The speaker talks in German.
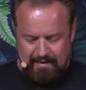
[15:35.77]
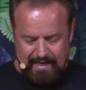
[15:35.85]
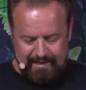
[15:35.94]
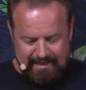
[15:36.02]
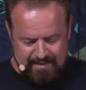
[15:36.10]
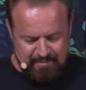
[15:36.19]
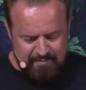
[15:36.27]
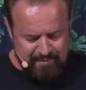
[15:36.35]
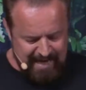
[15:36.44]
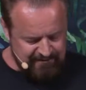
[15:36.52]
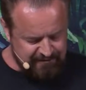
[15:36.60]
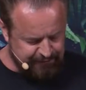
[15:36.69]
ein Leben im
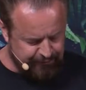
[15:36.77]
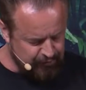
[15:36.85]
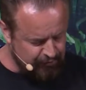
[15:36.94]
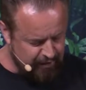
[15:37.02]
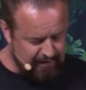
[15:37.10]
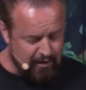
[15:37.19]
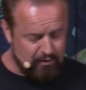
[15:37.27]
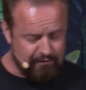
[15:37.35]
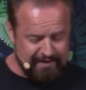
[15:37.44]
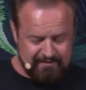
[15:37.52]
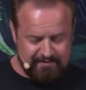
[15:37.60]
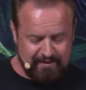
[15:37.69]
Geist führen können, auch
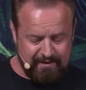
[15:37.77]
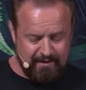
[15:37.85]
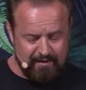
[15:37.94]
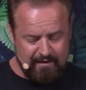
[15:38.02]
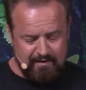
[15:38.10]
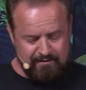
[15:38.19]
wenn sie,